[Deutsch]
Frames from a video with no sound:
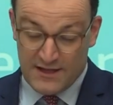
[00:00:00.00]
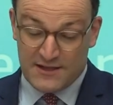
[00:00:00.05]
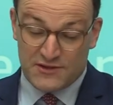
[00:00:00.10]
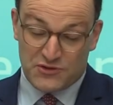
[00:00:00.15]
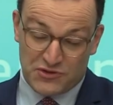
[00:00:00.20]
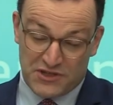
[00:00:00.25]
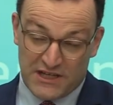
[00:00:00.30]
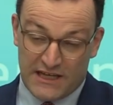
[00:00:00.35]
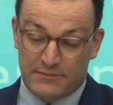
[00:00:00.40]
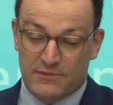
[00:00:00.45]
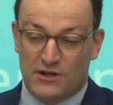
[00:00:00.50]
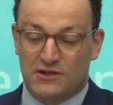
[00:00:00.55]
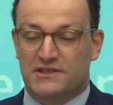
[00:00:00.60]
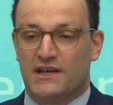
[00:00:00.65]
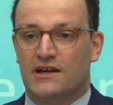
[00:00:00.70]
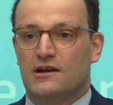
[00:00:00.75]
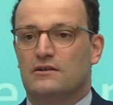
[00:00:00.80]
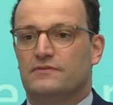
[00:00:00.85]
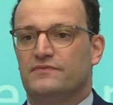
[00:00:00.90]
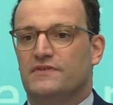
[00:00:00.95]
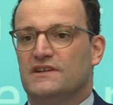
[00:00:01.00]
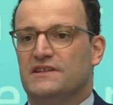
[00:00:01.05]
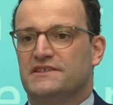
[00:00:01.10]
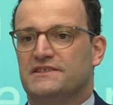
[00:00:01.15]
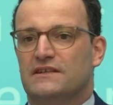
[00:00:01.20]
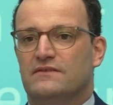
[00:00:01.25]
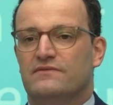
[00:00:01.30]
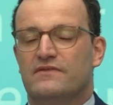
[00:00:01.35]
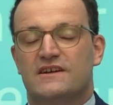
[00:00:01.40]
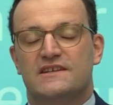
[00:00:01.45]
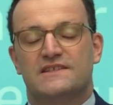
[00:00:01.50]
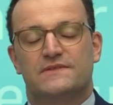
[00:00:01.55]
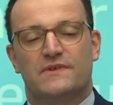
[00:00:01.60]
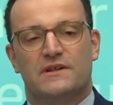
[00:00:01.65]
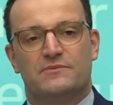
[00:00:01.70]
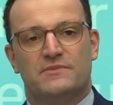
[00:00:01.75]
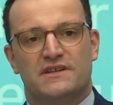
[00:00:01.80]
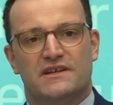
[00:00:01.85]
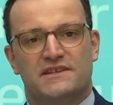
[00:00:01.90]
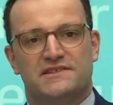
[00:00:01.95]
Zudem, auch darauf will ich hinweisen,
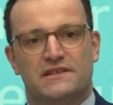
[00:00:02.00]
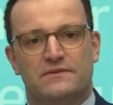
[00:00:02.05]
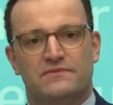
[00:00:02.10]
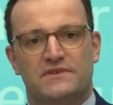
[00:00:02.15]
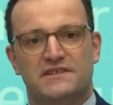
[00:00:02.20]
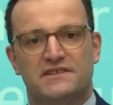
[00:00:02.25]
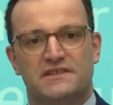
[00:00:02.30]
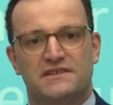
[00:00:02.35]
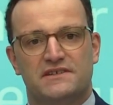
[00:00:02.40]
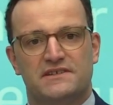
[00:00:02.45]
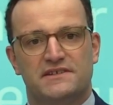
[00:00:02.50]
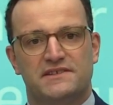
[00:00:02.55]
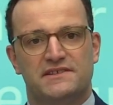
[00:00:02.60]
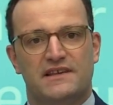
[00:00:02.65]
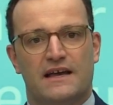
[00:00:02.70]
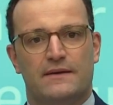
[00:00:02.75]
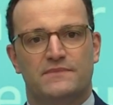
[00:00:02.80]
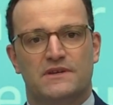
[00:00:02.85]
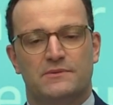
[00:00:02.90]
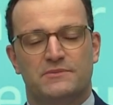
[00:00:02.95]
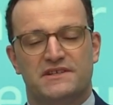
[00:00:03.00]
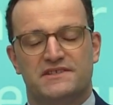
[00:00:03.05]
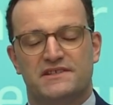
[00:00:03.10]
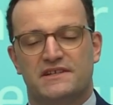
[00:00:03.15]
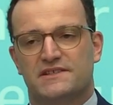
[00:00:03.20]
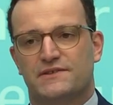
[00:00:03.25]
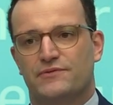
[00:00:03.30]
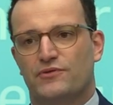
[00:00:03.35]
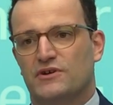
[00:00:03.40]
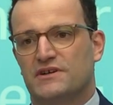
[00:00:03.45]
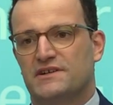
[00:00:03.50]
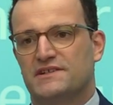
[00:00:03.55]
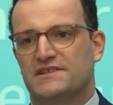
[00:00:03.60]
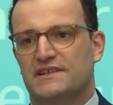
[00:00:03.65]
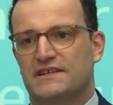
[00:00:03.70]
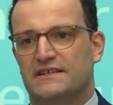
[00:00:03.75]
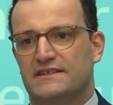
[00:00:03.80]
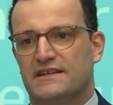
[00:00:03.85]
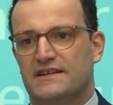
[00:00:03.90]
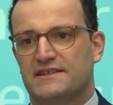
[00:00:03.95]
weil mir das sehr wichtig ist, haben wir im Gesetz
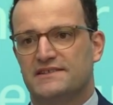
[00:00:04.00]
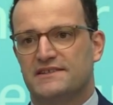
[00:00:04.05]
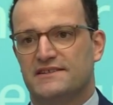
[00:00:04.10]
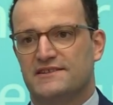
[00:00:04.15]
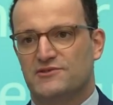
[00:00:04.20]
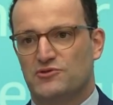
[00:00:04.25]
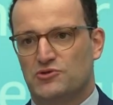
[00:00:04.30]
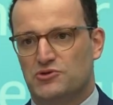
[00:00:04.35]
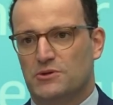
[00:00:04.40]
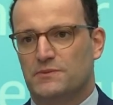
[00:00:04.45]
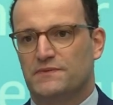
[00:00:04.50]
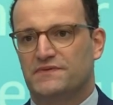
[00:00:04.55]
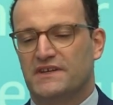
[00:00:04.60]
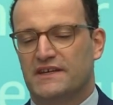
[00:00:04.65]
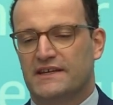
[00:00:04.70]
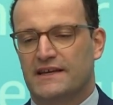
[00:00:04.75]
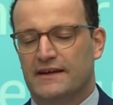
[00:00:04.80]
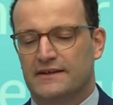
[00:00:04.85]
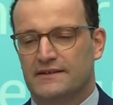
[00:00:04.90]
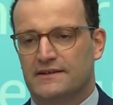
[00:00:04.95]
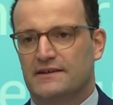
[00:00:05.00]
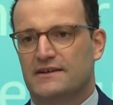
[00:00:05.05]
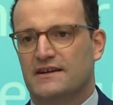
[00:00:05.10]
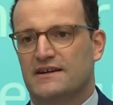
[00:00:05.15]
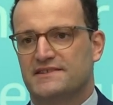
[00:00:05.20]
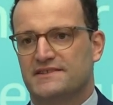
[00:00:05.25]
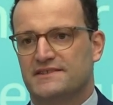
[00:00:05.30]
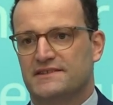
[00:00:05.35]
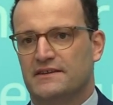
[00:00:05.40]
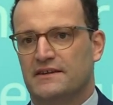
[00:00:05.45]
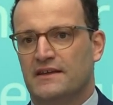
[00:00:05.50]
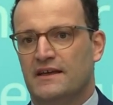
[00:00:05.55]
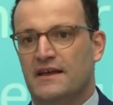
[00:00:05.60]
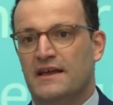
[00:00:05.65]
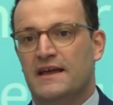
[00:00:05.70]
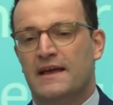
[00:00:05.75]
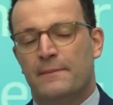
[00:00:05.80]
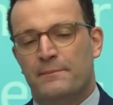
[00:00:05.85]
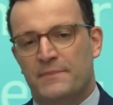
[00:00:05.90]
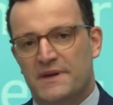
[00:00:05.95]
vorgesehen, dass in Zukunft die Krankenkassen
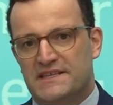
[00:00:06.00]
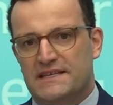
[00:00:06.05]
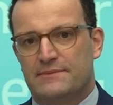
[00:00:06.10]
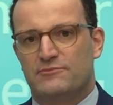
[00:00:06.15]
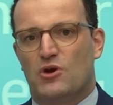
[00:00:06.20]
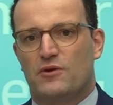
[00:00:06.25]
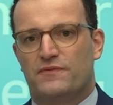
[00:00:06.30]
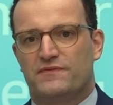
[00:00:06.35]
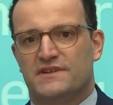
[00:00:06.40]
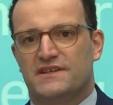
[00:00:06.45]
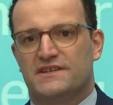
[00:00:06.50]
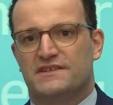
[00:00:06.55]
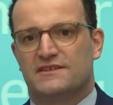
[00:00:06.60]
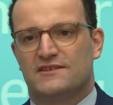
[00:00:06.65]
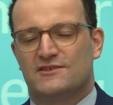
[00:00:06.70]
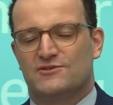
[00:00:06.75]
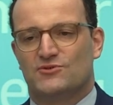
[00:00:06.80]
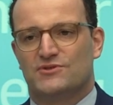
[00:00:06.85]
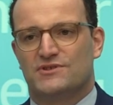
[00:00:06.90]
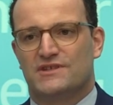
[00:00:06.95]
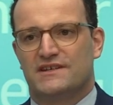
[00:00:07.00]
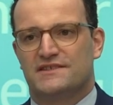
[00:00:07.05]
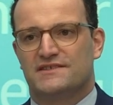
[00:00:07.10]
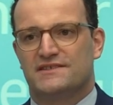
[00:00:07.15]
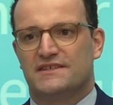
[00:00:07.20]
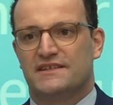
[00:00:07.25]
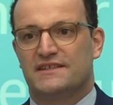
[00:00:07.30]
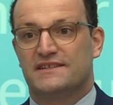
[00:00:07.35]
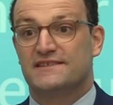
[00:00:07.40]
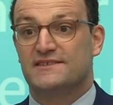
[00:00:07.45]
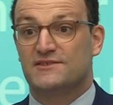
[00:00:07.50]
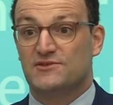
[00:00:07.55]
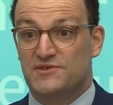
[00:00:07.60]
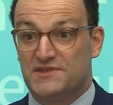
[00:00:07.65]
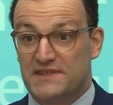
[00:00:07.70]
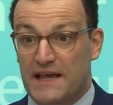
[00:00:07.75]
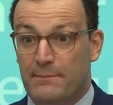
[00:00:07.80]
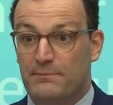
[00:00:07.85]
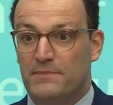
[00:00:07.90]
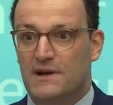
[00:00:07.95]
mit dem öffentlichen Gesundheitsdienst
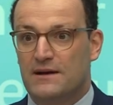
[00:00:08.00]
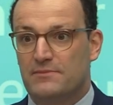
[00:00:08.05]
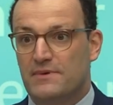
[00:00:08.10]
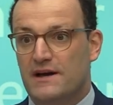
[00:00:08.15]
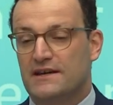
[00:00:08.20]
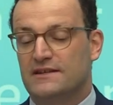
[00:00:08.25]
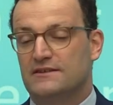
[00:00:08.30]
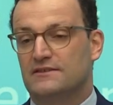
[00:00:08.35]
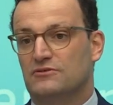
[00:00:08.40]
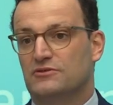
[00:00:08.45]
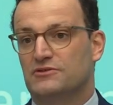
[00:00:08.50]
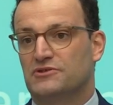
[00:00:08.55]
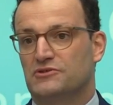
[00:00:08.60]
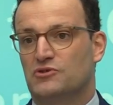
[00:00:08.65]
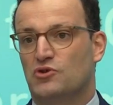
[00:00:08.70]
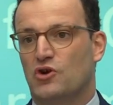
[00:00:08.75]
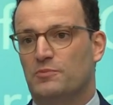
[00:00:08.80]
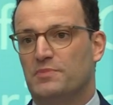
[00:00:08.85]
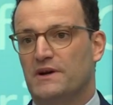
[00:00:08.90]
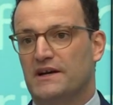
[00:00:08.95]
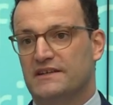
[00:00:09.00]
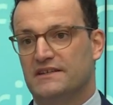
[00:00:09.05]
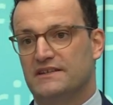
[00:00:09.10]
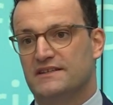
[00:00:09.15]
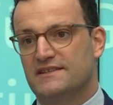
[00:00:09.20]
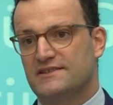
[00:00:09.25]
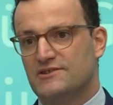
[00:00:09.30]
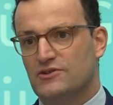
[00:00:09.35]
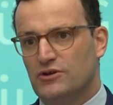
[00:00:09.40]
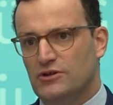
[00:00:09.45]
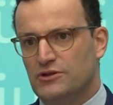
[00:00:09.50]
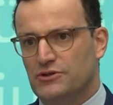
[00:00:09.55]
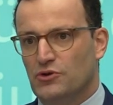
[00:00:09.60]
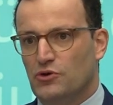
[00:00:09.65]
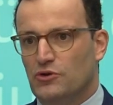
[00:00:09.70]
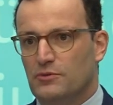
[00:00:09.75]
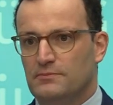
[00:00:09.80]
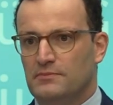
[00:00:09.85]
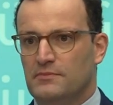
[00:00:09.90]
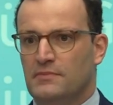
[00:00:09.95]
zusammenarbeiten und kooperieren sollen,
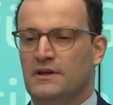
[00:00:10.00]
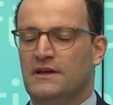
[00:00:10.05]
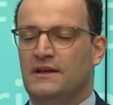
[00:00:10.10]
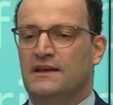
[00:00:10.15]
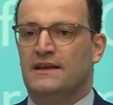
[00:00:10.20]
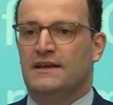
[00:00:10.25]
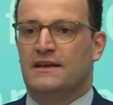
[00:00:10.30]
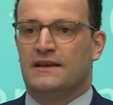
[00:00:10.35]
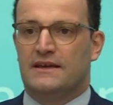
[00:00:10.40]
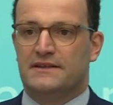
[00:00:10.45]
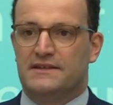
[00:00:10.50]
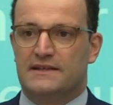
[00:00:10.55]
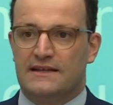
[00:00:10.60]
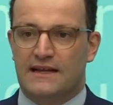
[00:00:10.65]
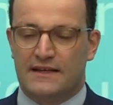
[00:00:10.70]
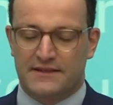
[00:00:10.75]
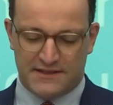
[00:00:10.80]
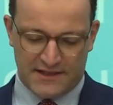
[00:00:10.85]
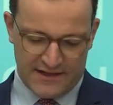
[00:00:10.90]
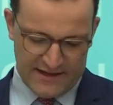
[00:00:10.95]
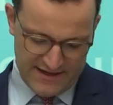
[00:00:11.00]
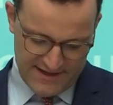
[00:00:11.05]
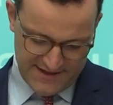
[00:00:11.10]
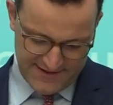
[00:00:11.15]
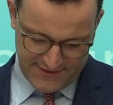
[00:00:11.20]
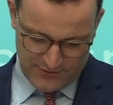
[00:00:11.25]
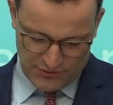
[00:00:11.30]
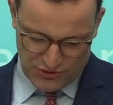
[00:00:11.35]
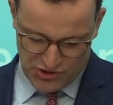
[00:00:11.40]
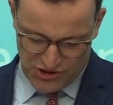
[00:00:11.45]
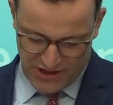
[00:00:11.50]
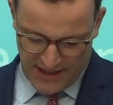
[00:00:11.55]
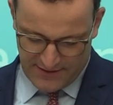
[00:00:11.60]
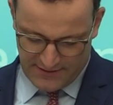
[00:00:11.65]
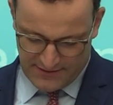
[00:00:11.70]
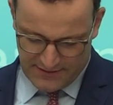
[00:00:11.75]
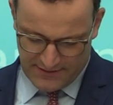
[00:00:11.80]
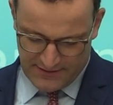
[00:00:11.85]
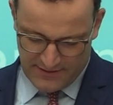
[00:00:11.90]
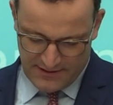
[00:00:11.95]
um in den Landkreisen und
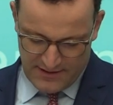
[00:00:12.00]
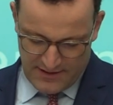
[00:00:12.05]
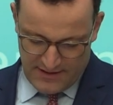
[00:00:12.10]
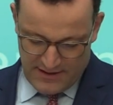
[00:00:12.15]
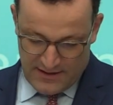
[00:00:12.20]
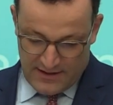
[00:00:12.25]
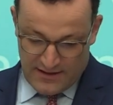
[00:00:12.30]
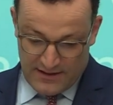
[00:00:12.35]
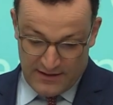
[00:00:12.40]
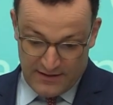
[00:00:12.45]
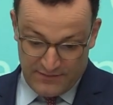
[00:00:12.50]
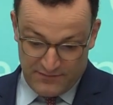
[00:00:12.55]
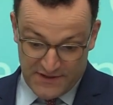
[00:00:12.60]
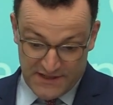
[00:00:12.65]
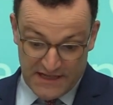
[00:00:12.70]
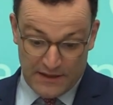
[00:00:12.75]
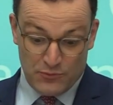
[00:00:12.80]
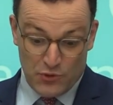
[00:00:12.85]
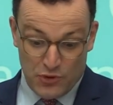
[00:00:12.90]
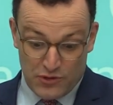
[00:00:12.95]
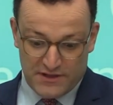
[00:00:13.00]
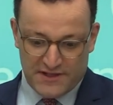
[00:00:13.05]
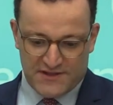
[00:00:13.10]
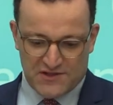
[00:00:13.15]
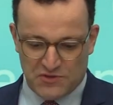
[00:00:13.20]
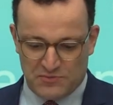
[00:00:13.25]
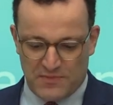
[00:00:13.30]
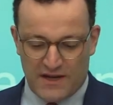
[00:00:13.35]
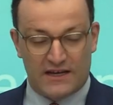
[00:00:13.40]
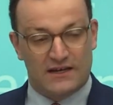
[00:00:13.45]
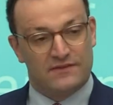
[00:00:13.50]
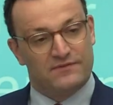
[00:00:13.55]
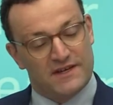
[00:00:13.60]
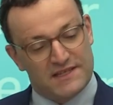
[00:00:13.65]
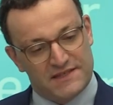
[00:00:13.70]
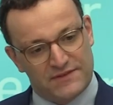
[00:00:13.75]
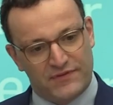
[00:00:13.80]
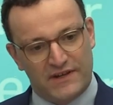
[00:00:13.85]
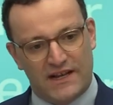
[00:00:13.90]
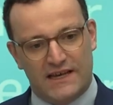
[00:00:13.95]
Städten äh, wieder möglich zu machen,
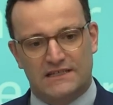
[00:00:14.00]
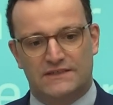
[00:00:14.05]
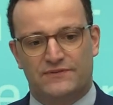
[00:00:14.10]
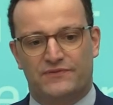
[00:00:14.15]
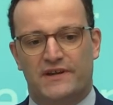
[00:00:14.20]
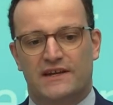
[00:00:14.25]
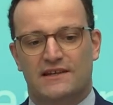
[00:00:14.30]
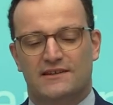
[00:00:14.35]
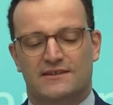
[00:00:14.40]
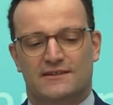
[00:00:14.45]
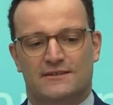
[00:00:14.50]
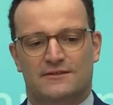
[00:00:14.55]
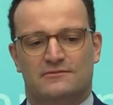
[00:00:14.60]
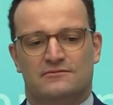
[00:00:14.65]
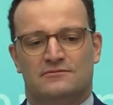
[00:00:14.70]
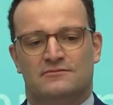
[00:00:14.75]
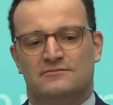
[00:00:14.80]
was vielleicht viele